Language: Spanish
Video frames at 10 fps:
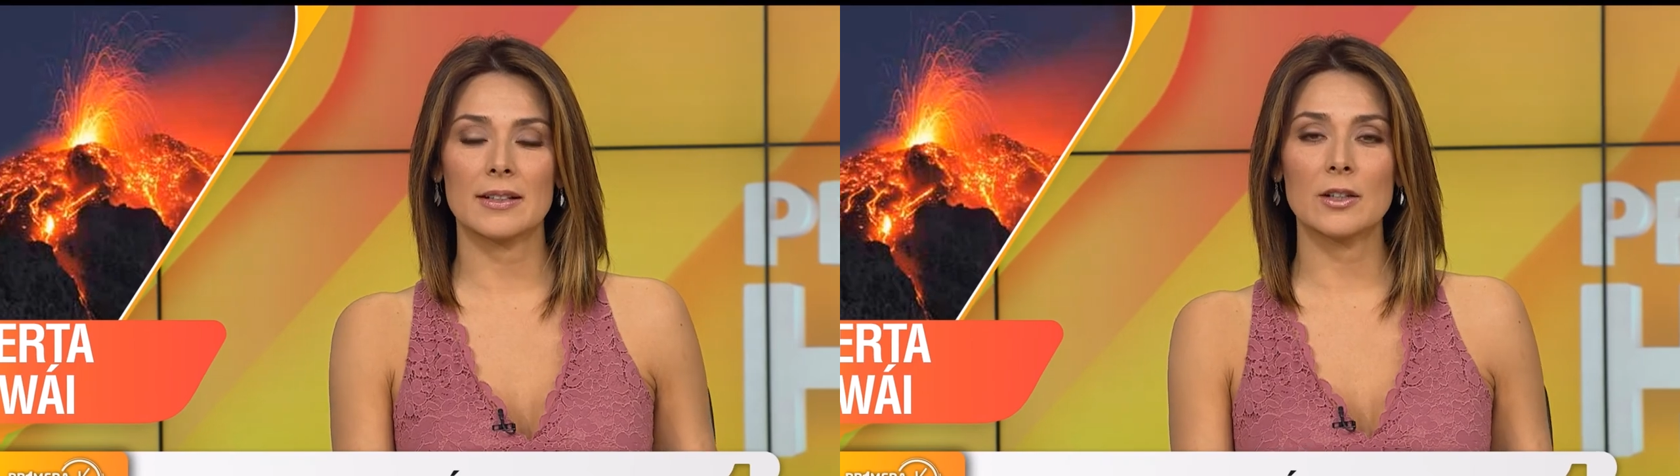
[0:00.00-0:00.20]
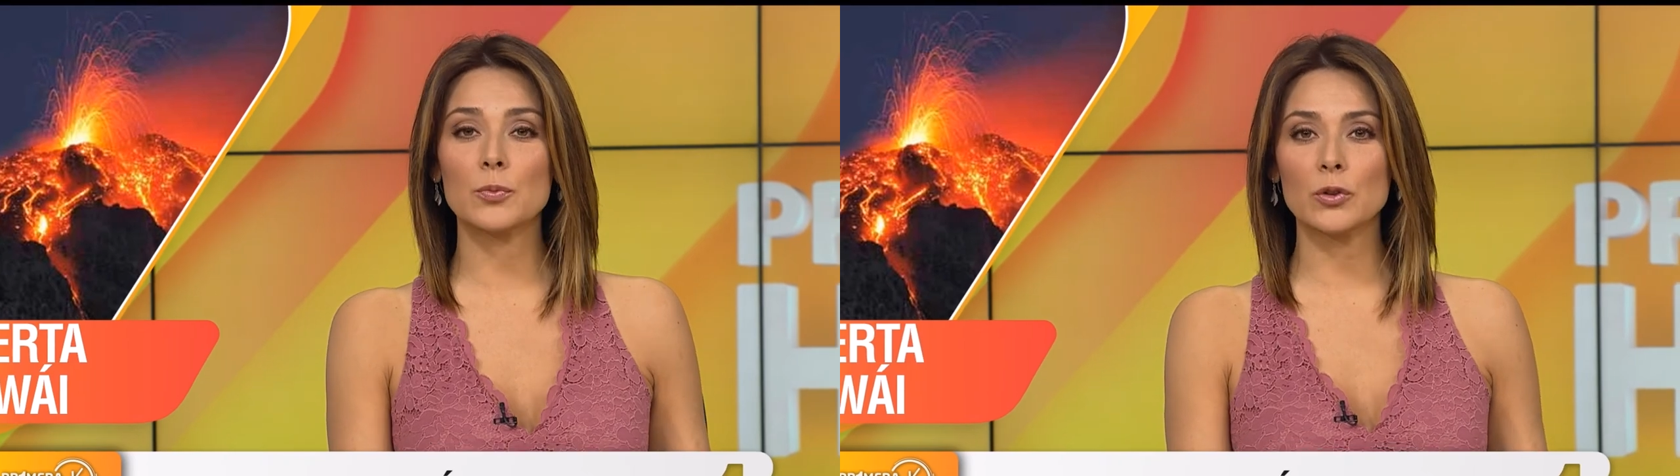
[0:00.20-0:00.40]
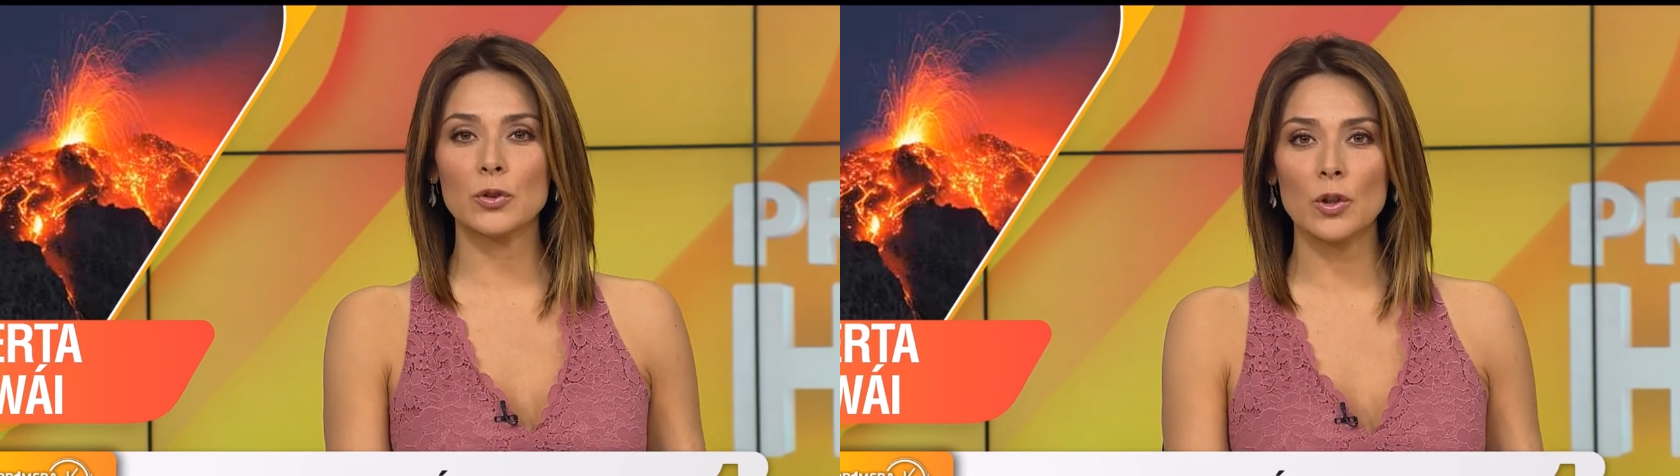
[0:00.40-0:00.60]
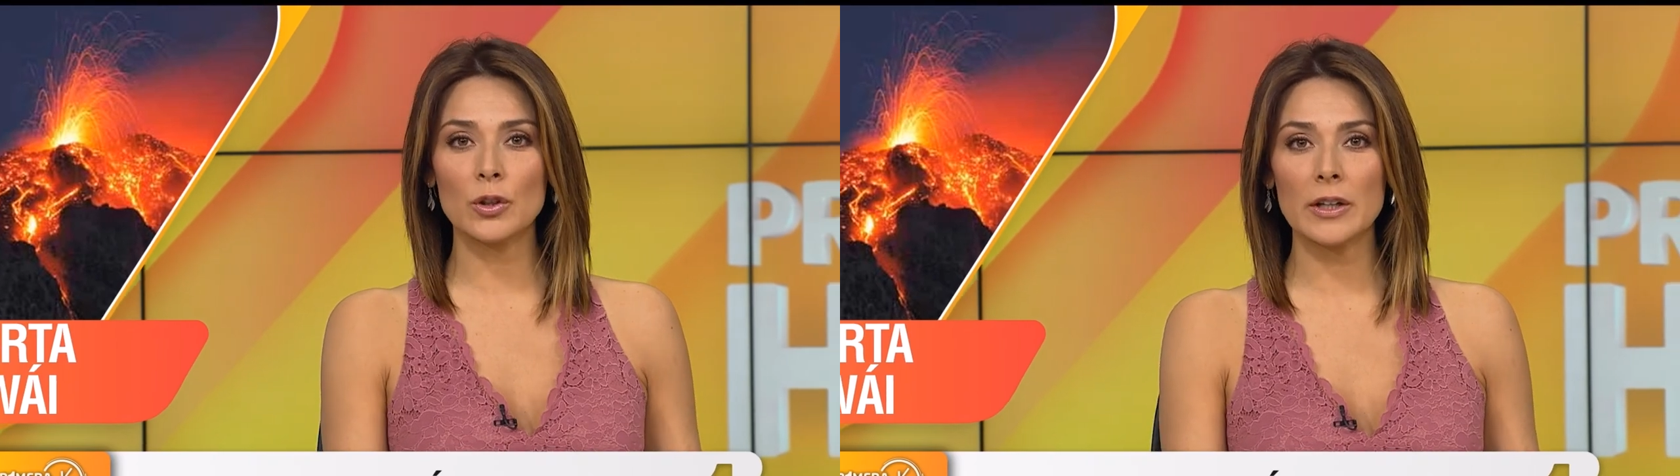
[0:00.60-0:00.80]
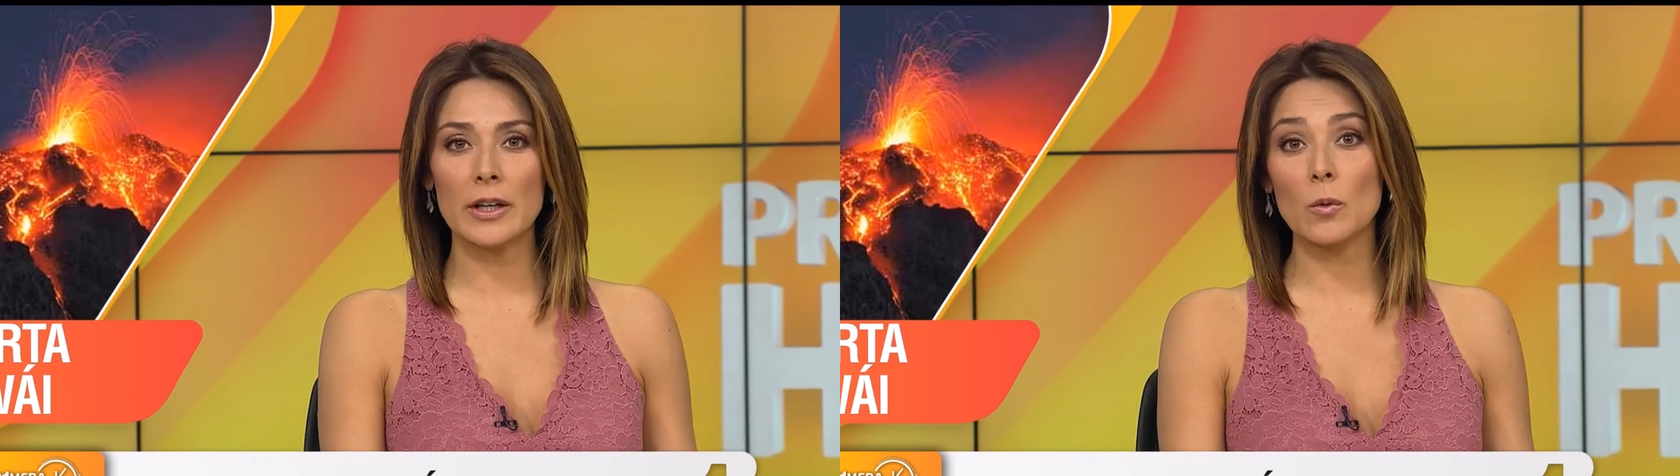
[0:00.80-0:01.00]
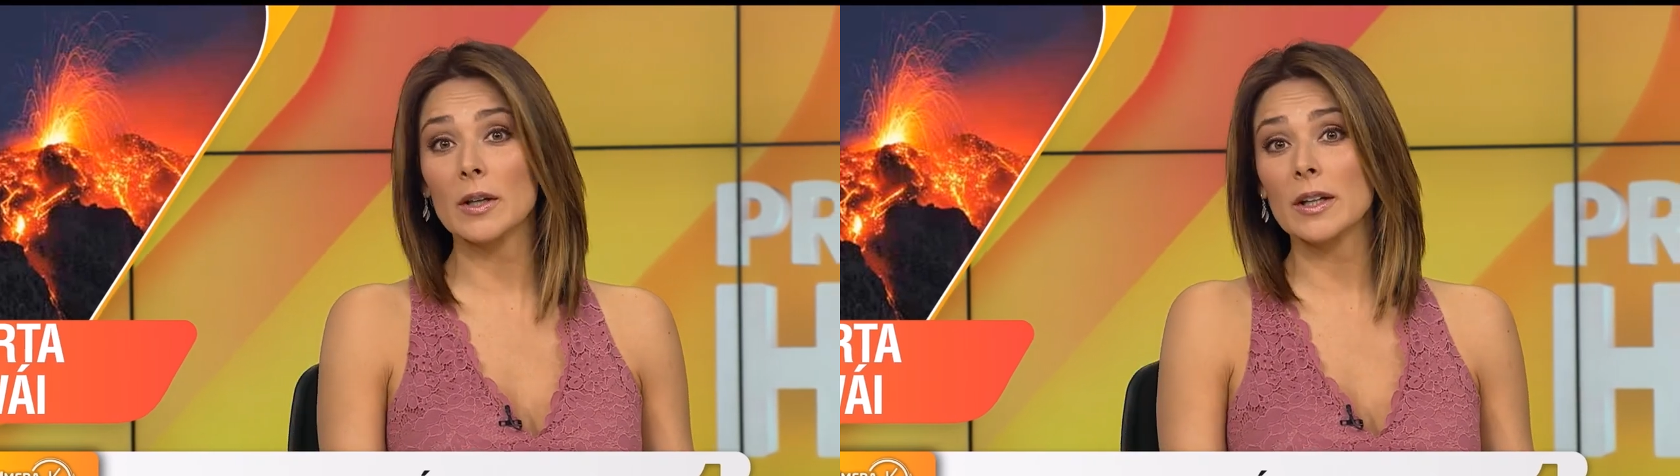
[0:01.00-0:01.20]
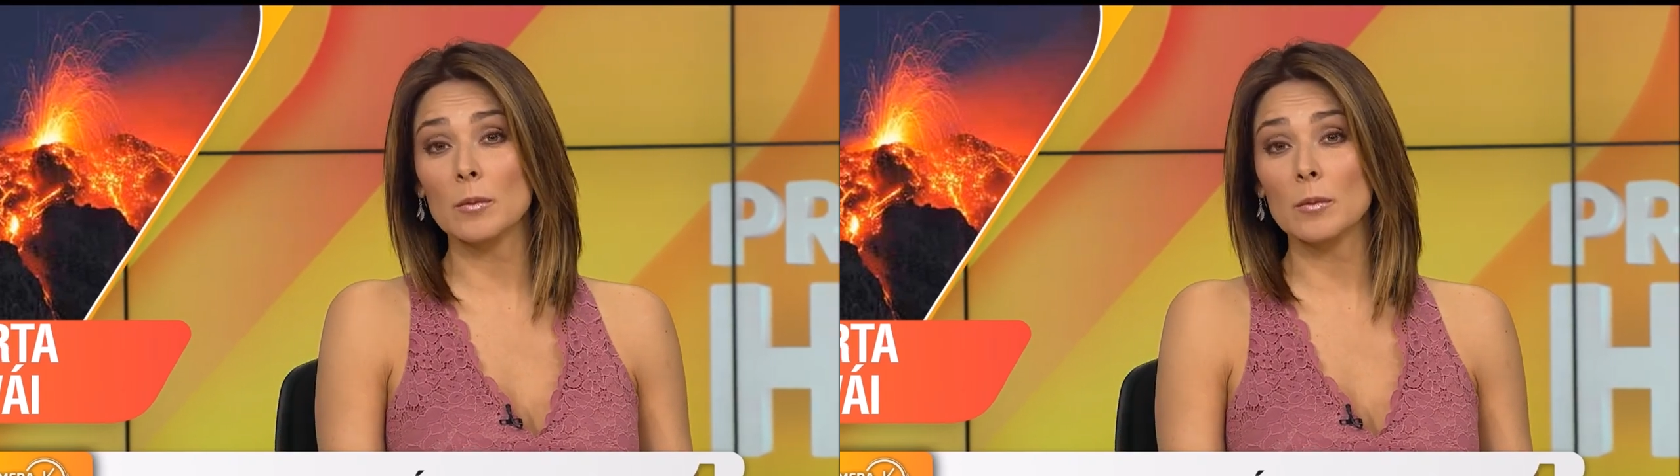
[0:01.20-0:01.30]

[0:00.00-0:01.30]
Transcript: erupción en cualquier